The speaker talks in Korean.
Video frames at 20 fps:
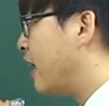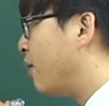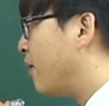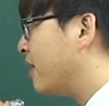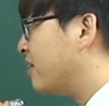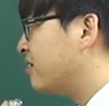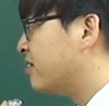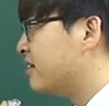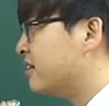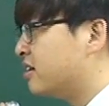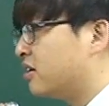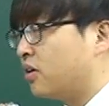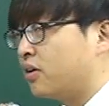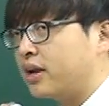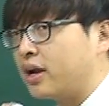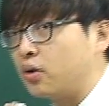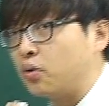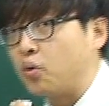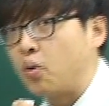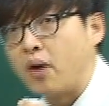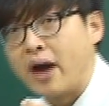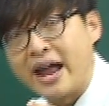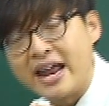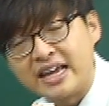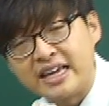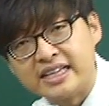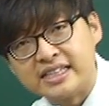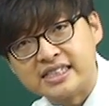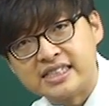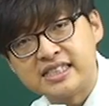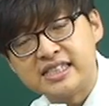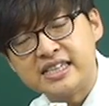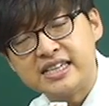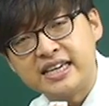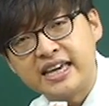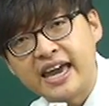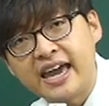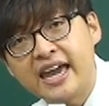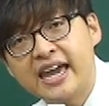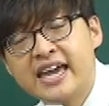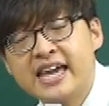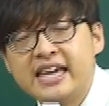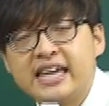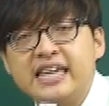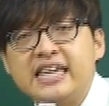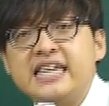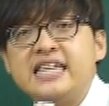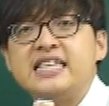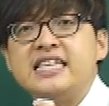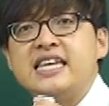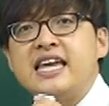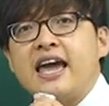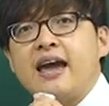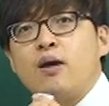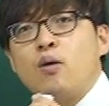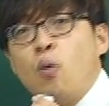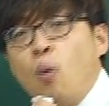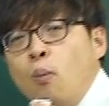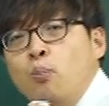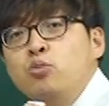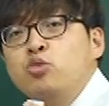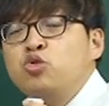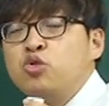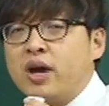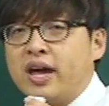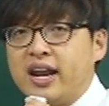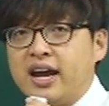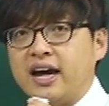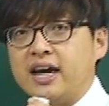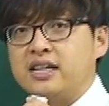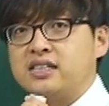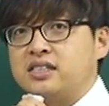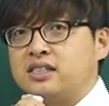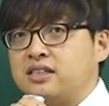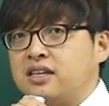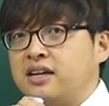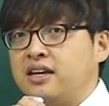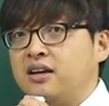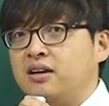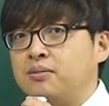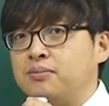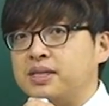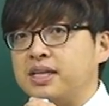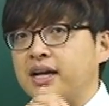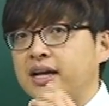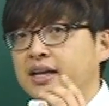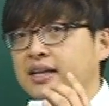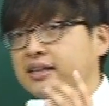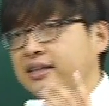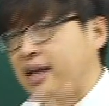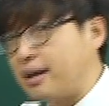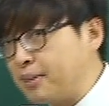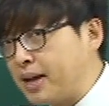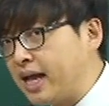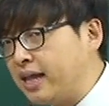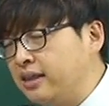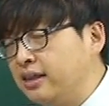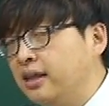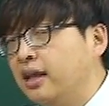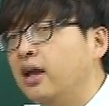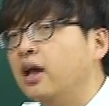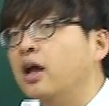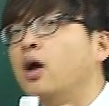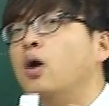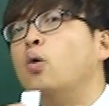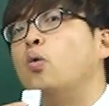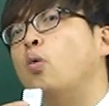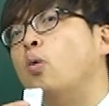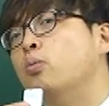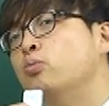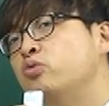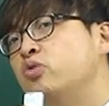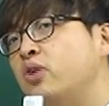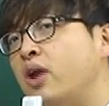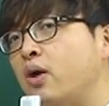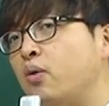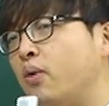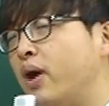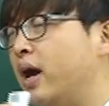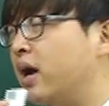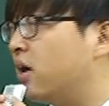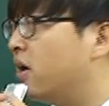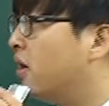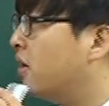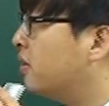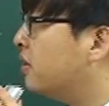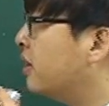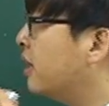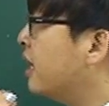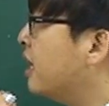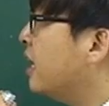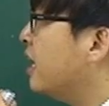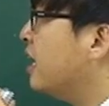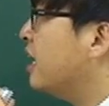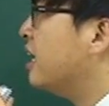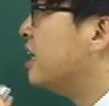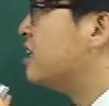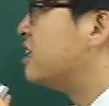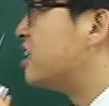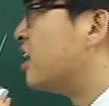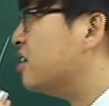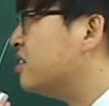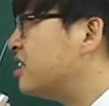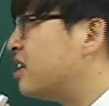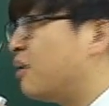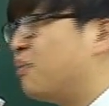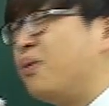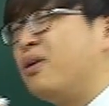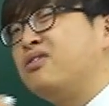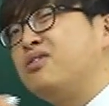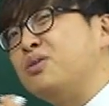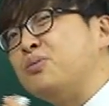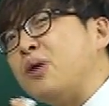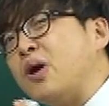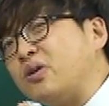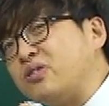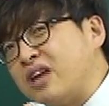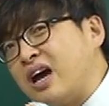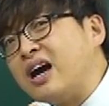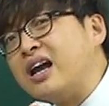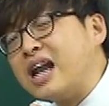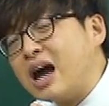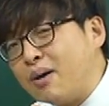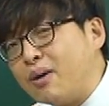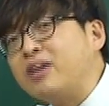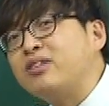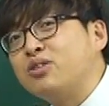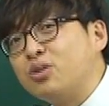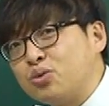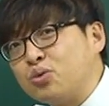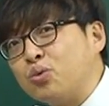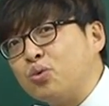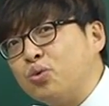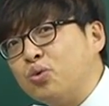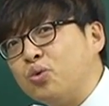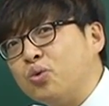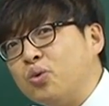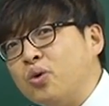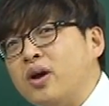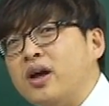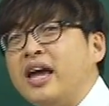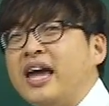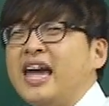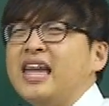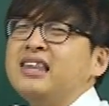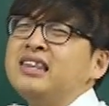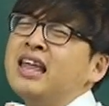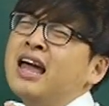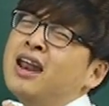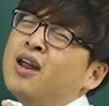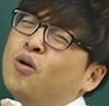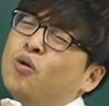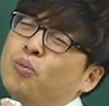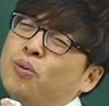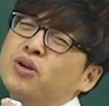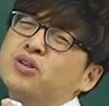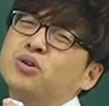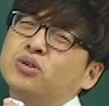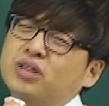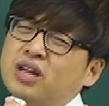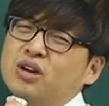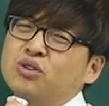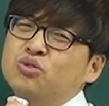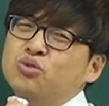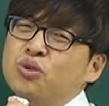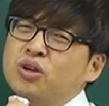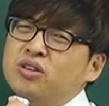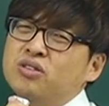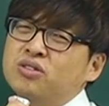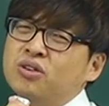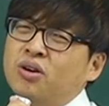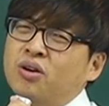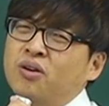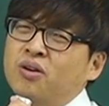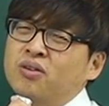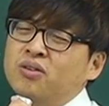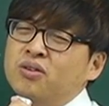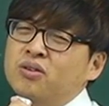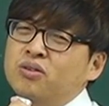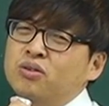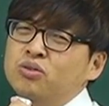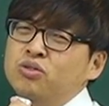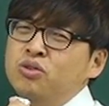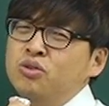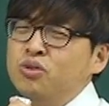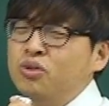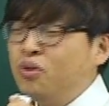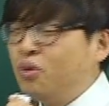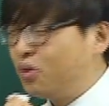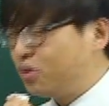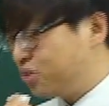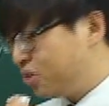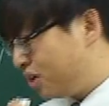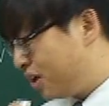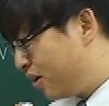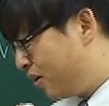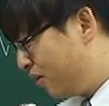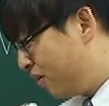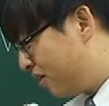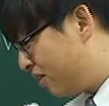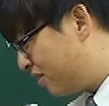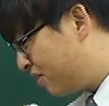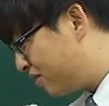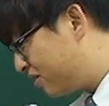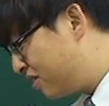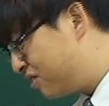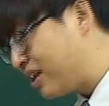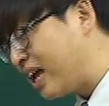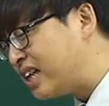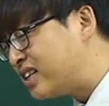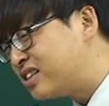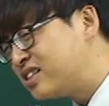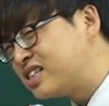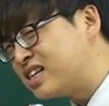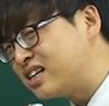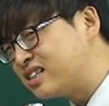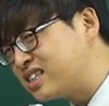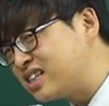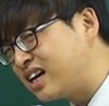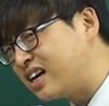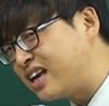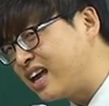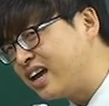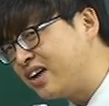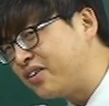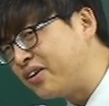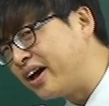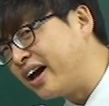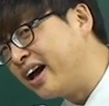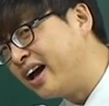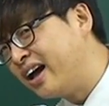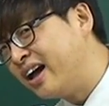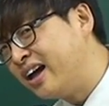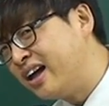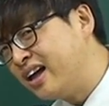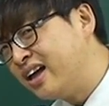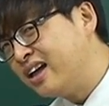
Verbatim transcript: 나왔을 거라고 알겠지 이게 ed의 꼼수 하나 가르쳐 드린 겁니다 다만 꼼수라고 한 건 전치사 플러스 명사가 나왔어도 했다라고 번역될 수도 있어 선생님 그러면 어떻게 해요? 어, 그래서 안전장치가 얘인 거야.